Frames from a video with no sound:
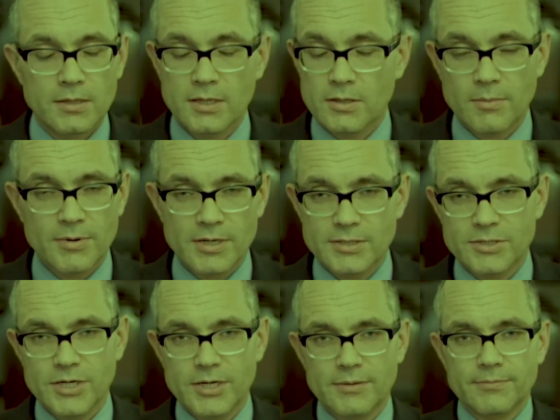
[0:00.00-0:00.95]
Niedobry jest
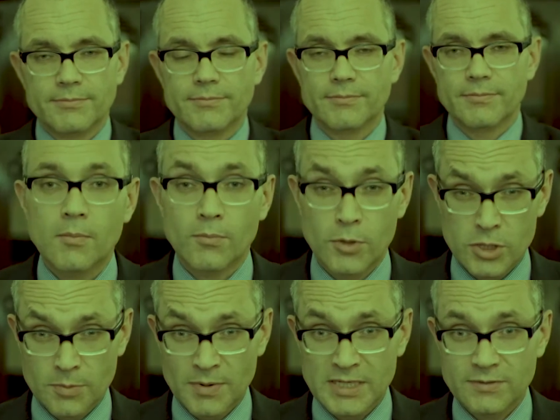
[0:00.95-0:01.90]
dzień.
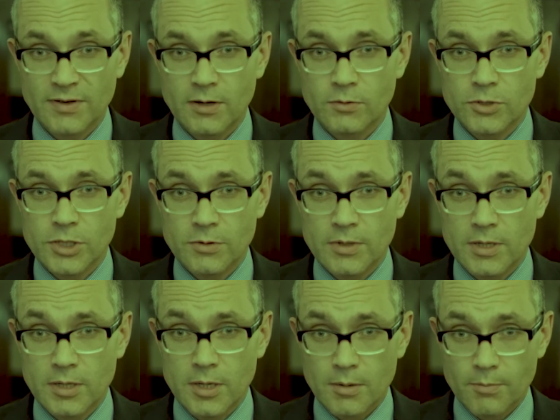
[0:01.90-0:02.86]
Proszę Państwa, ruszyły